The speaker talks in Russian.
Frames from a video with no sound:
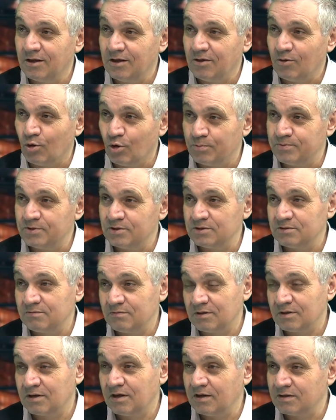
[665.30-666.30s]

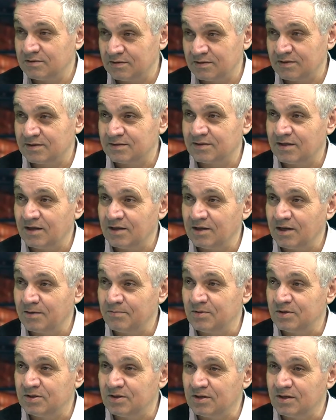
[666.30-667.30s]
общество оказывается в состоянии
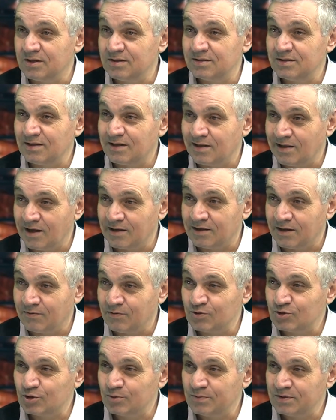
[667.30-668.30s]
объединиться для
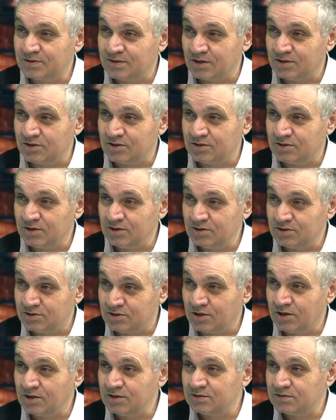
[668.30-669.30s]
того, чтобы защитить
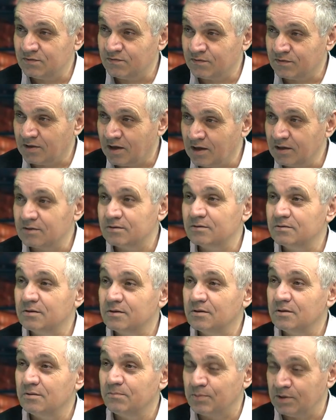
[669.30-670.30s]
честь, флаг,
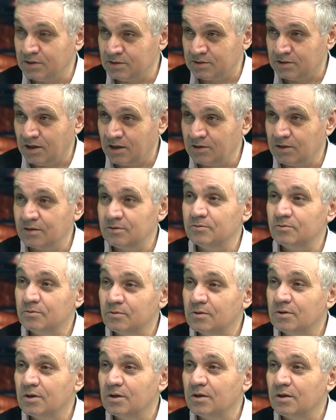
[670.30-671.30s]
присяга
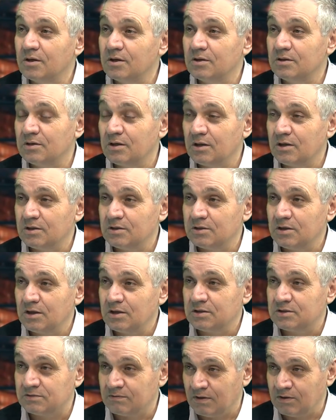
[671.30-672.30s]

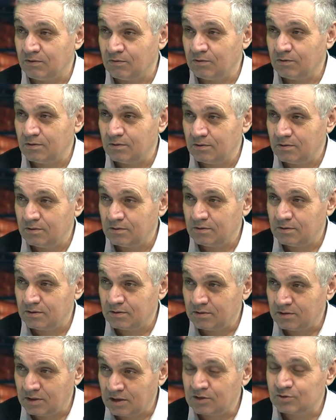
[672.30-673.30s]
своего
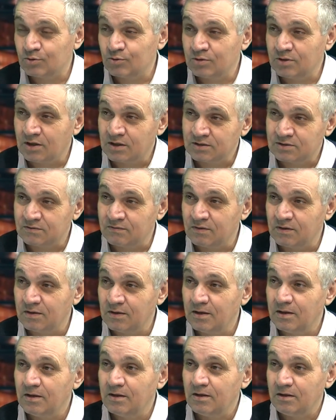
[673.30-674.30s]
а, государства.
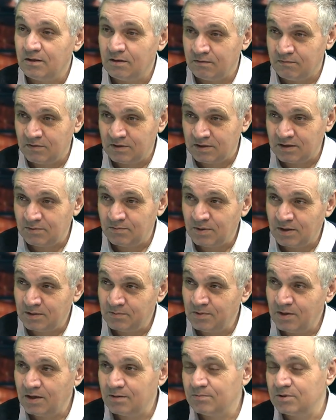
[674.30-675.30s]
И в этой
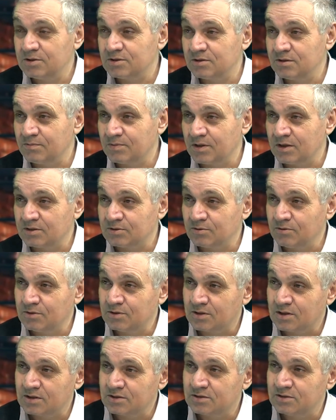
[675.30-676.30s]
борьбе обычно и
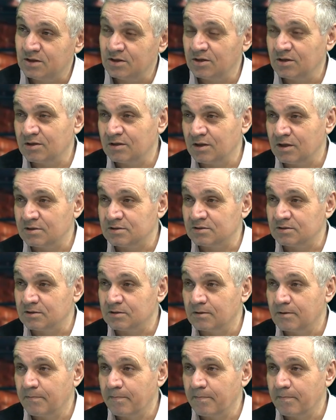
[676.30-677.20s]
происходит рождение нации.